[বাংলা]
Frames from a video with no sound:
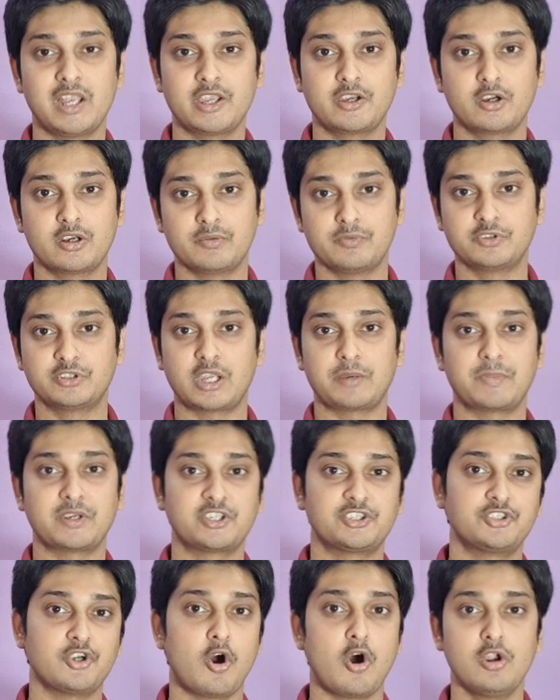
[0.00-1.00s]
বেল আইকন এবং তার
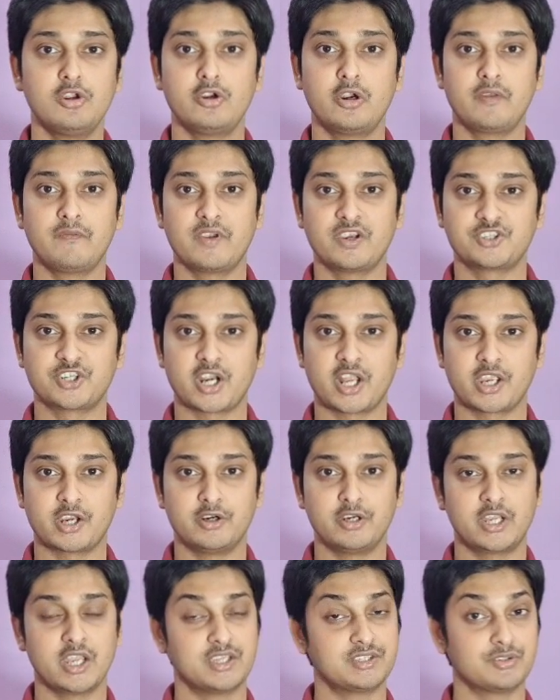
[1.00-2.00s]
পাশে যে অল নোটিফিকেশন
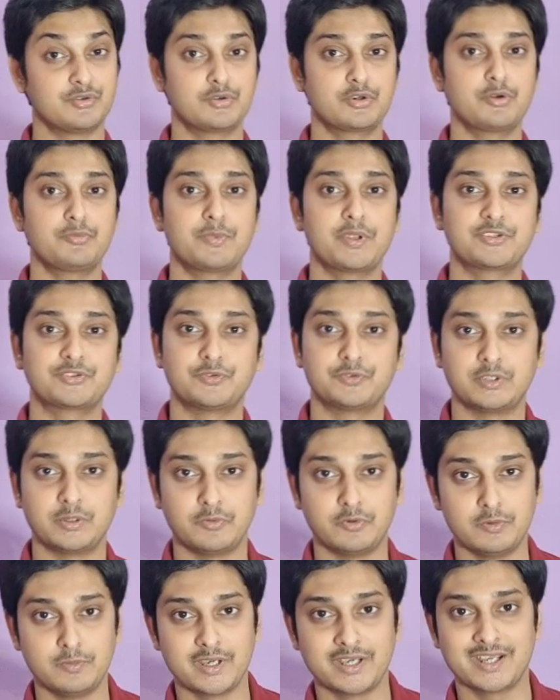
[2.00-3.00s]
আইকনটি আছে ওটাও প্রেস
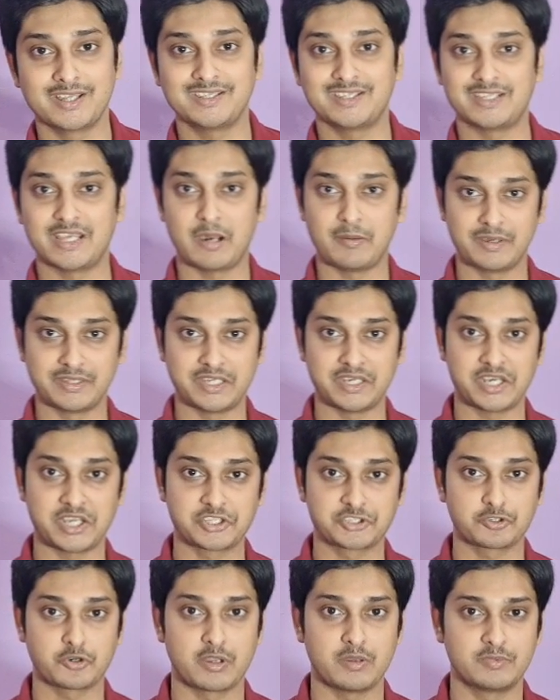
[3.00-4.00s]
করতে ভুলবেন না যাতে আমাদের
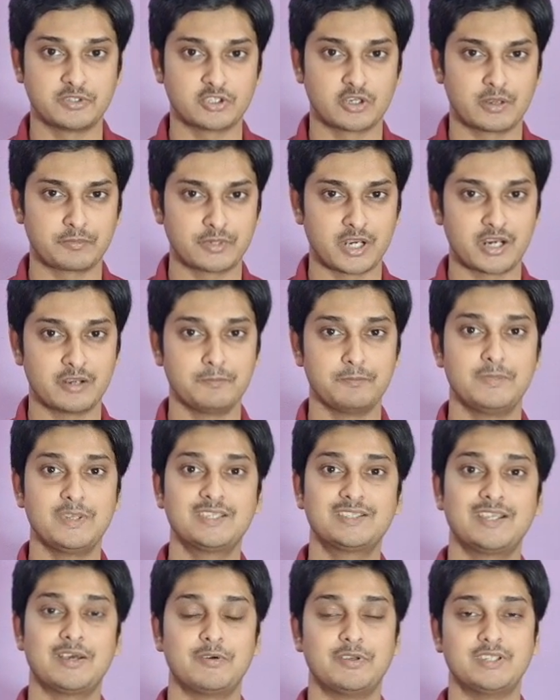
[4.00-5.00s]
নেক্সট কোনো এপিসোড আপনার
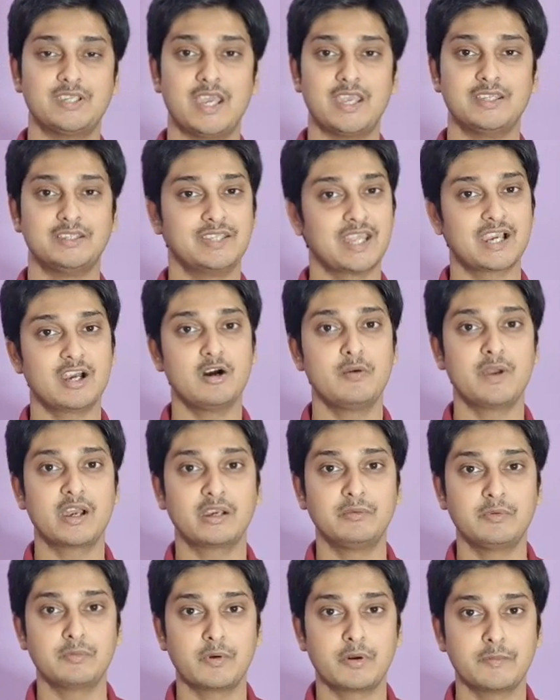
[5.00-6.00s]
মিস না হয়ে যায় দেখা হবে
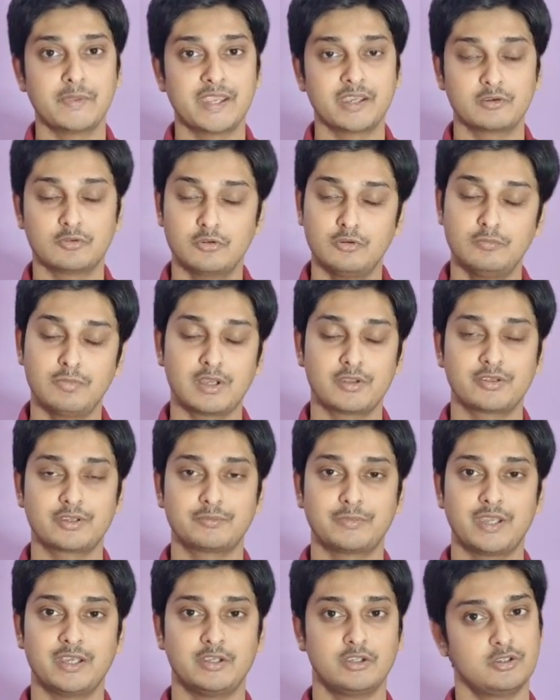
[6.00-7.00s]
আগামী পর্বে খুব ভালো
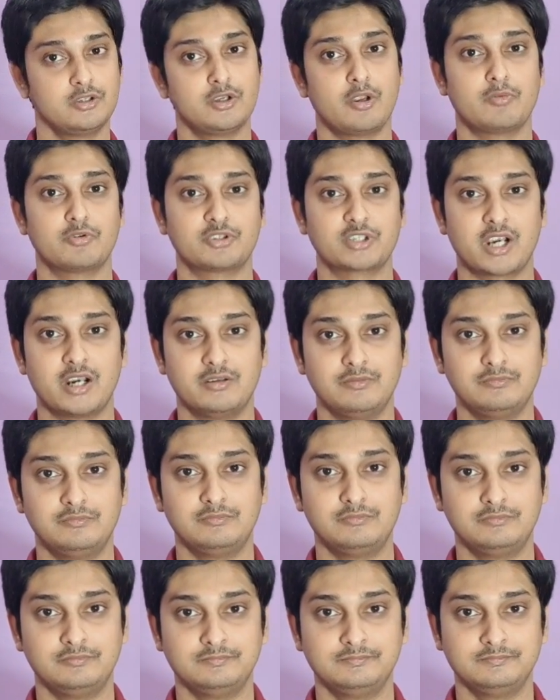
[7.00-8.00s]
থাকবেন নমস্কার